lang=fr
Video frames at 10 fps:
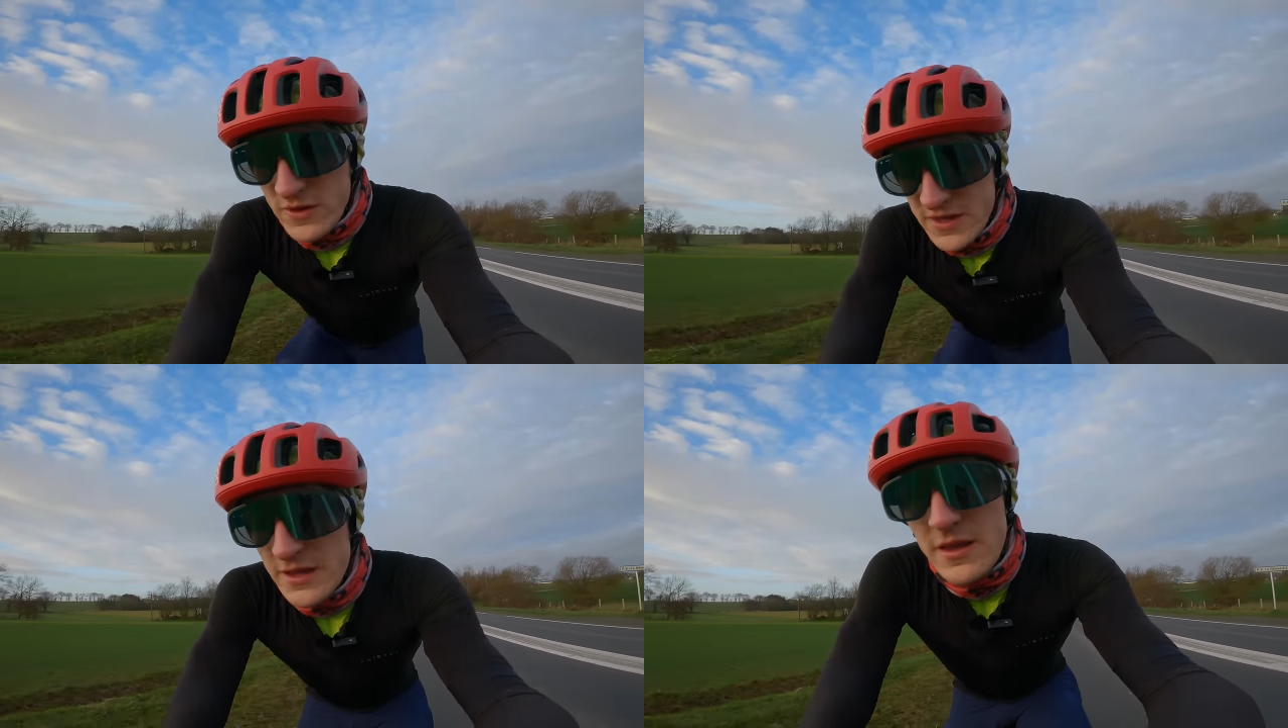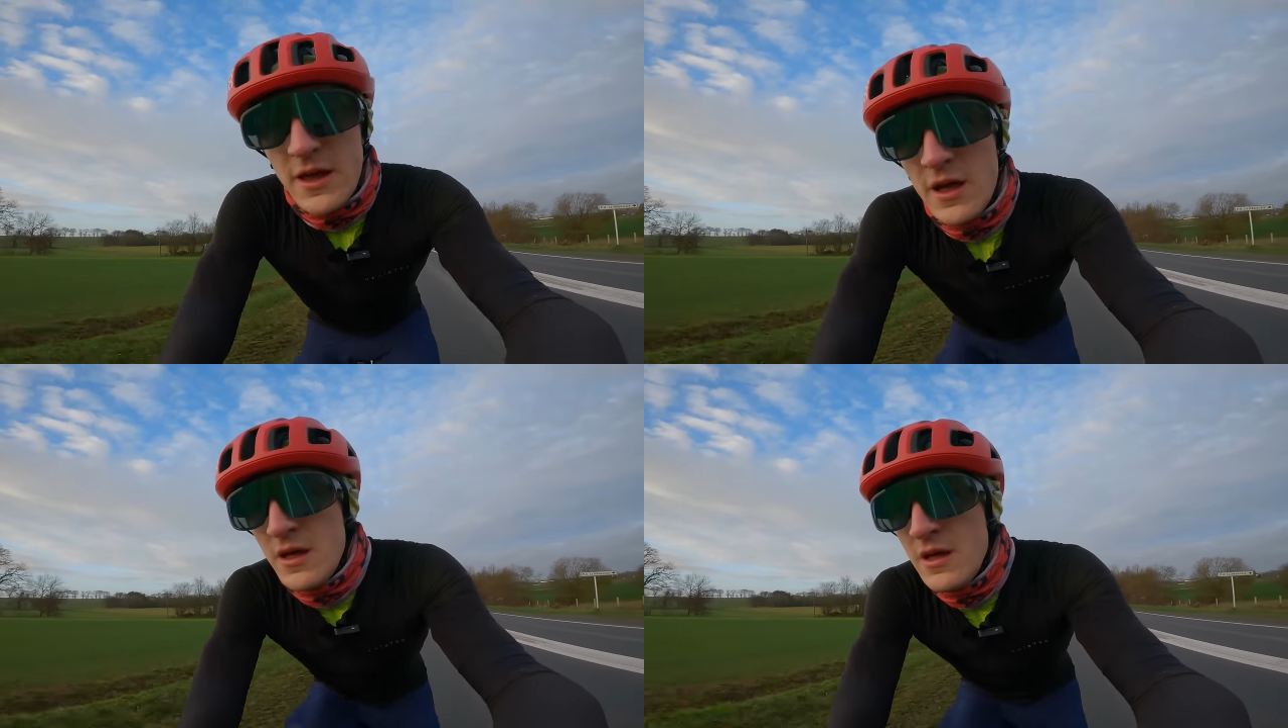week-end
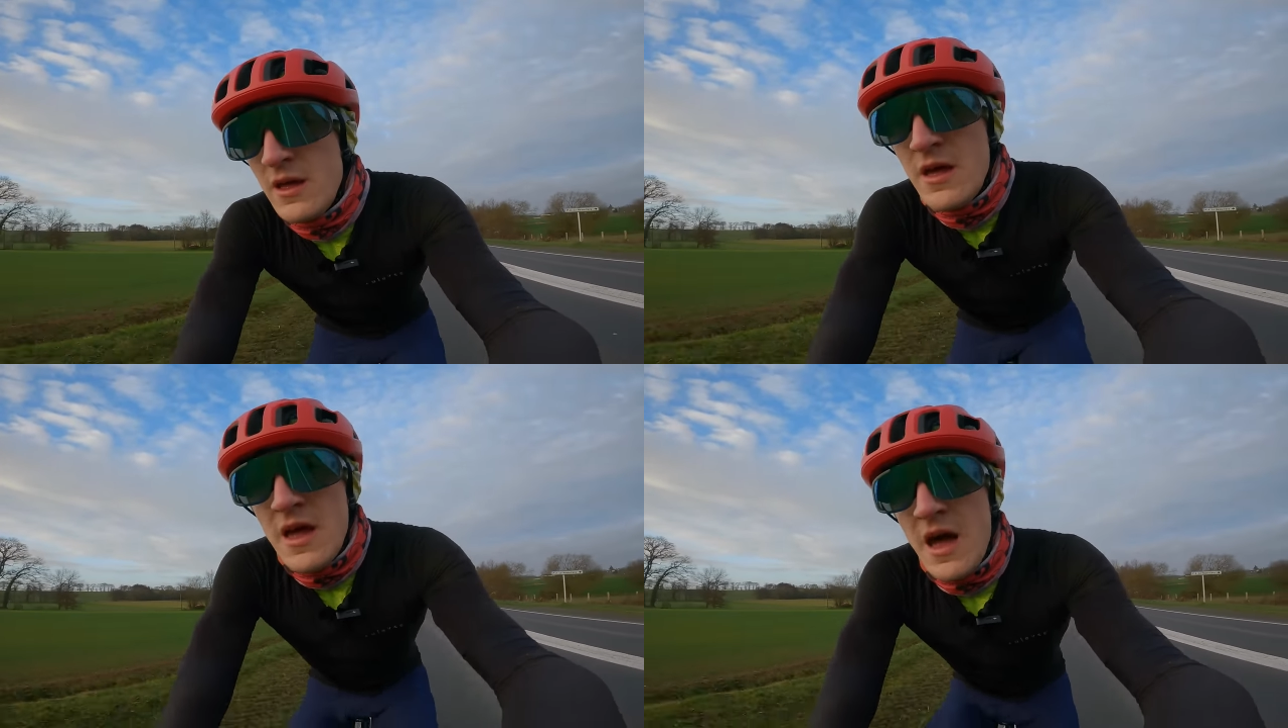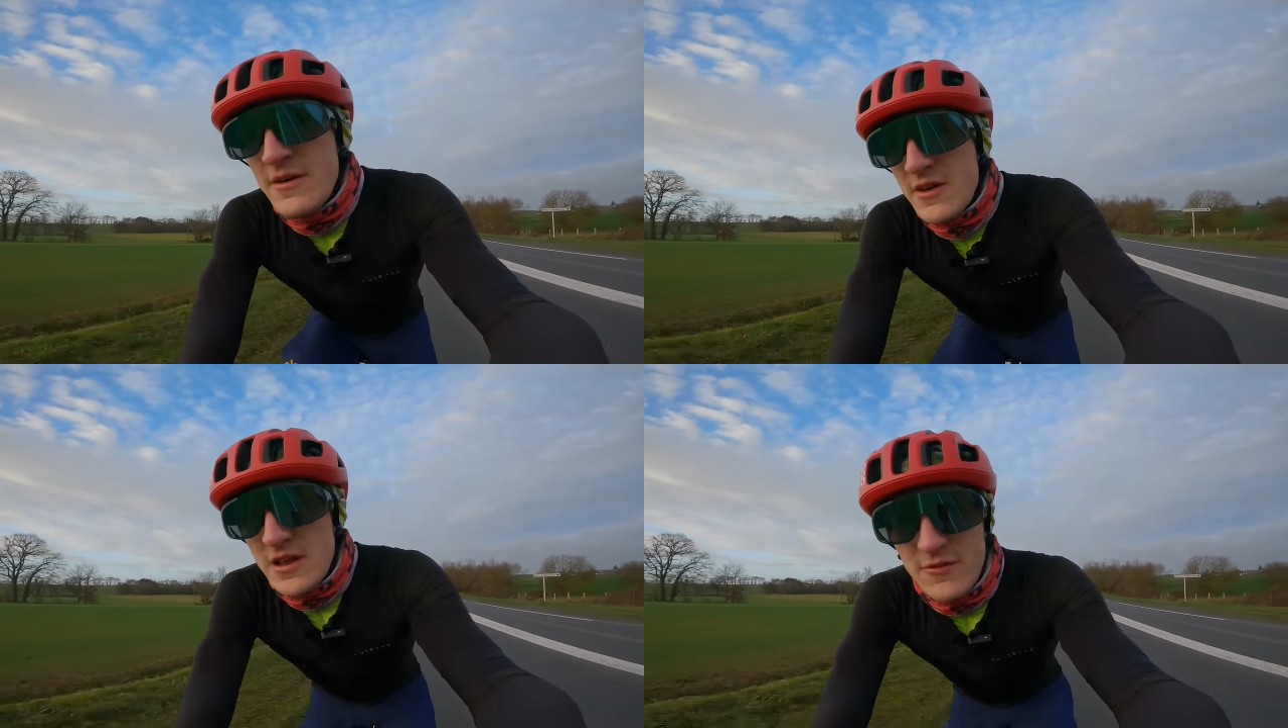
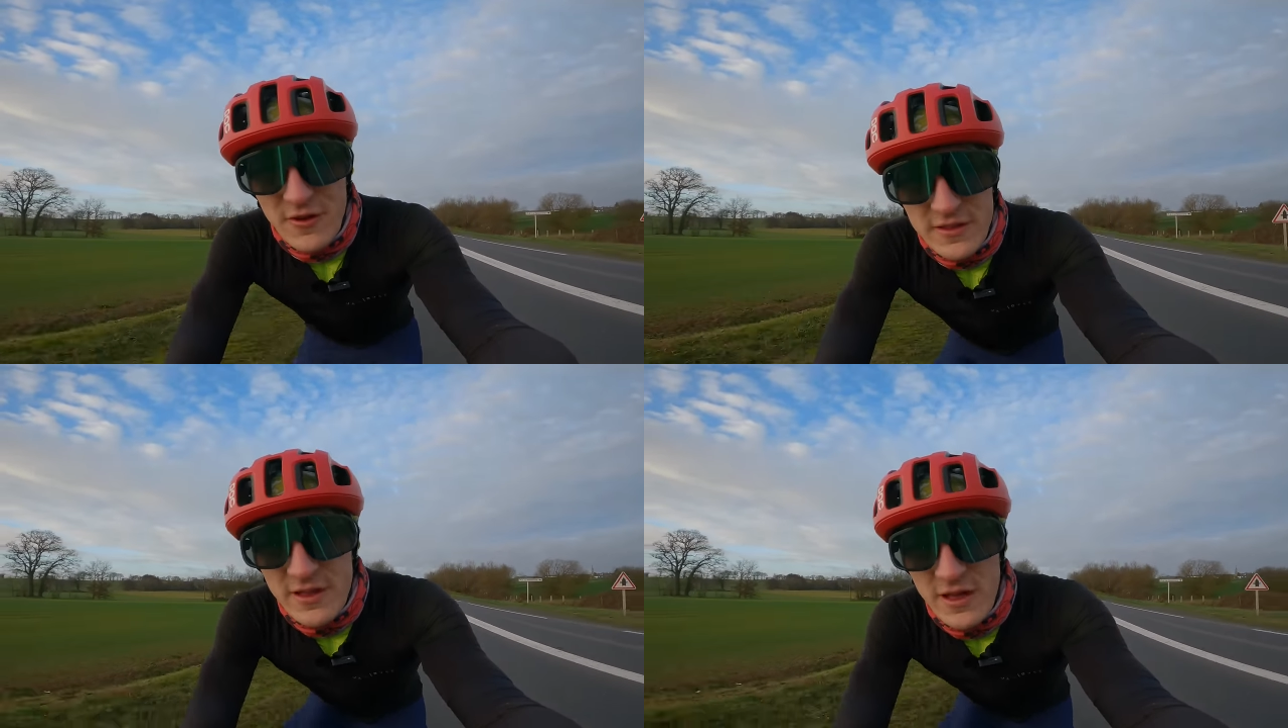avec les fêtes.